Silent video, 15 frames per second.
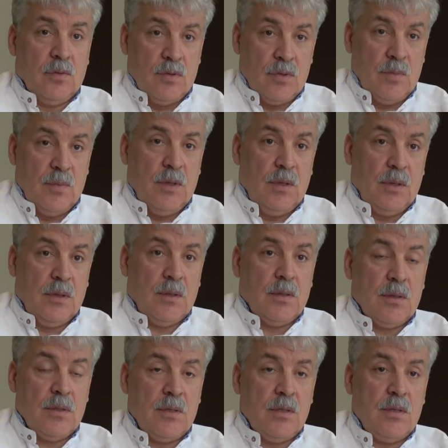изменить
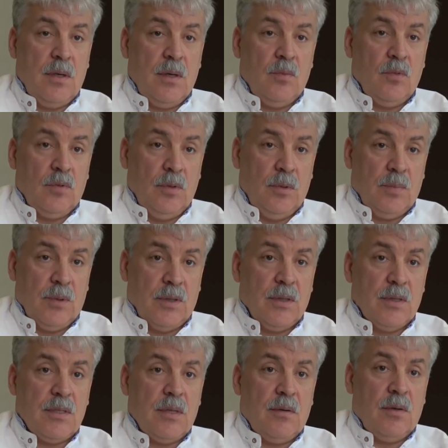систему и
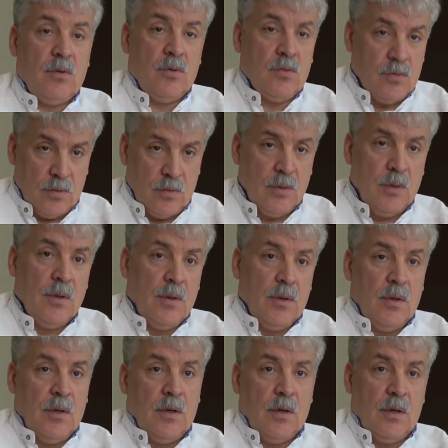проголосовать. То есть, ну,
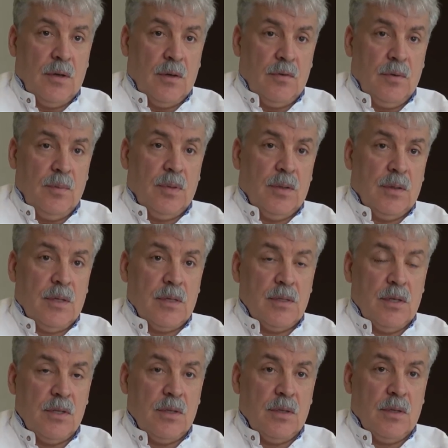а, выборы
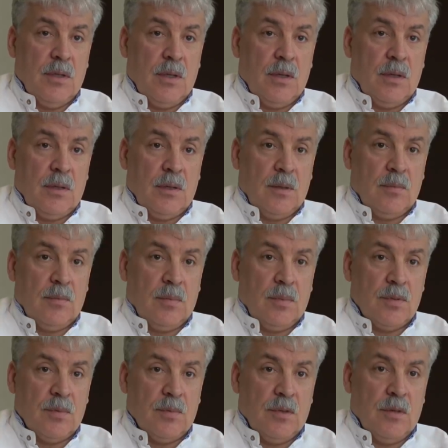назначить на, там,
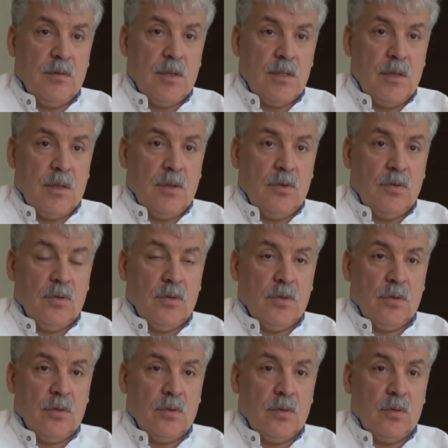допустим, до 2020 год.
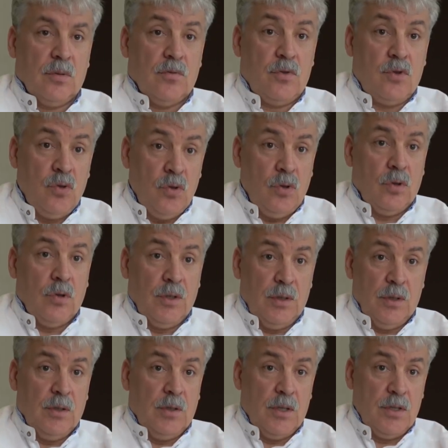Все,
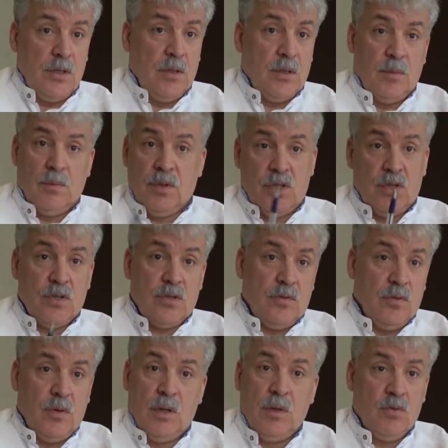Единая Россия, там
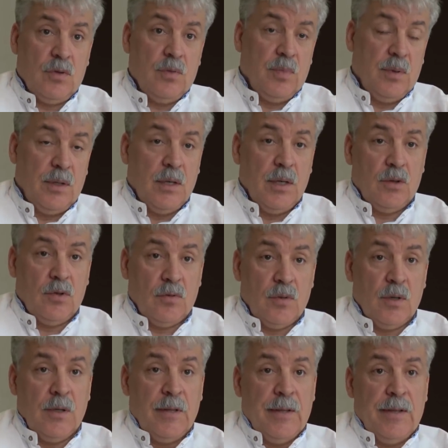большинство, они уже были
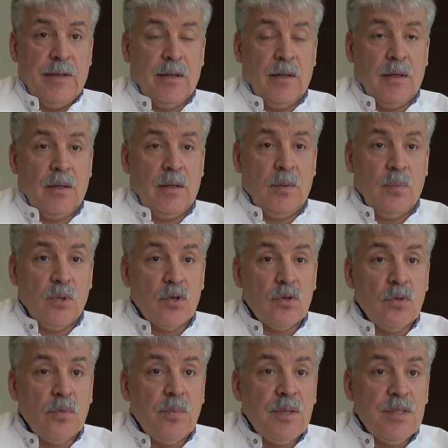готовы. И
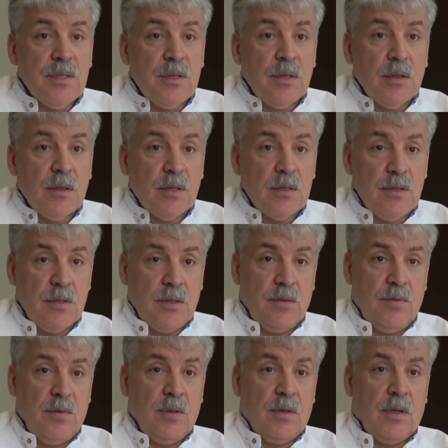пришел президент
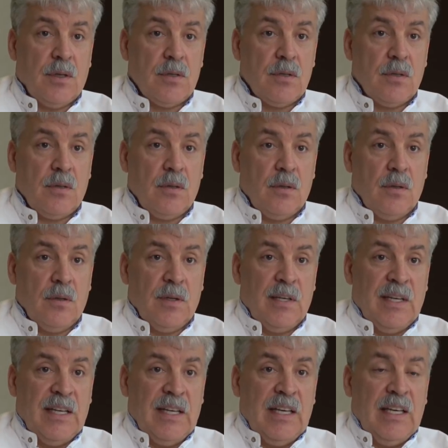Российской Федерации.
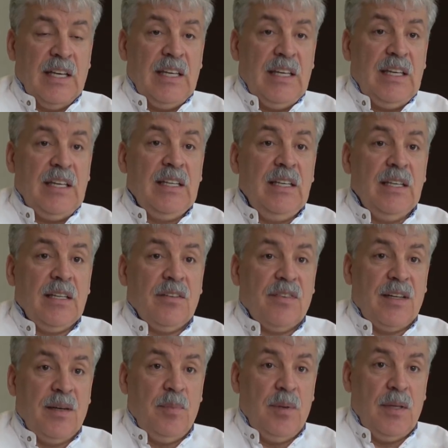И где-то
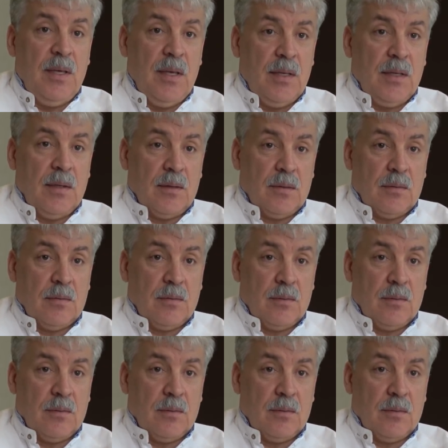в кабинете